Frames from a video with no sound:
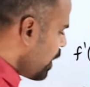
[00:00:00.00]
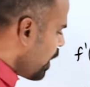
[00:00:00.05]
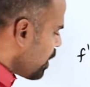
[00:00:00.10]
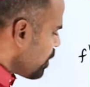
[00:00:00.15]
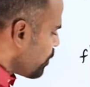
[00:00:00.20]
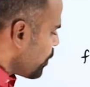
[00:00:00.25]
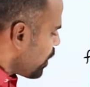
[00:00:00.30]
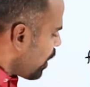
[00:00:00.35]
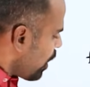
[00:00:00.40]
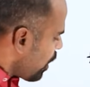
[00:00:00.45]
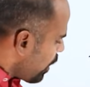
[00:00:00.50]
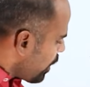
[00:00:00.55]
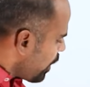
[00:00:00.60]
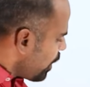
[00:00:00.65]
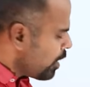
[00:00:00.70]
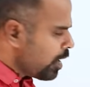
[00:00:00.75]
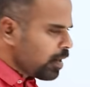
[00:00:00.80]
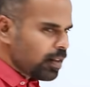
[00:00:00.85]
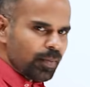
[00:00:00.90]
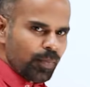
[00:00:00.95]
ஏக்கு பதிலாக நான்
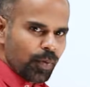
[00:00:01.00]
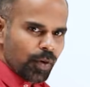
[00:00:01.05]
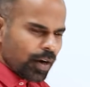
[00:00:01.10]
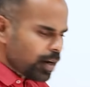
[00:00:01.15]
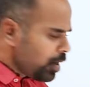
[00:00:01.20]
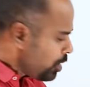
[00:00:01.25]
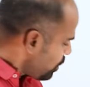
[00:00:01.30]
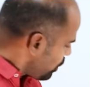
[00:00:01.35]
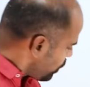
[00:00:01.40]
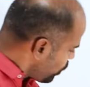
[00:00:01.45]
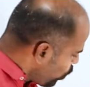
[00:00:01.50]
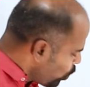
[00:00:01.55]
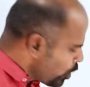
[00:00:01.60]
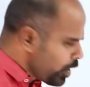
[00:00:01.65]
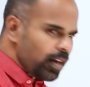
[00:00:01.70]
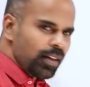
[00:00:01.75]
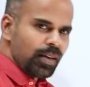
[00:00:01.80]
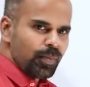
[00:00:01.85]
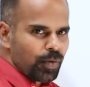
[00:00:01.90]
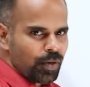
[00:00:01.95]
என்ன எழுத போகிறேன்
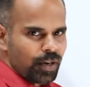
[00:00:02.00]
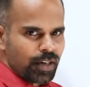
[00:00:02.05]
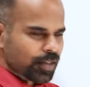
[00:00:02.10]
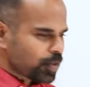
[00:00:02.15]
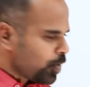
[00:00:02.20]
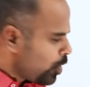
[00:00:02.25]
டூன்னு எழுத போகிறேன்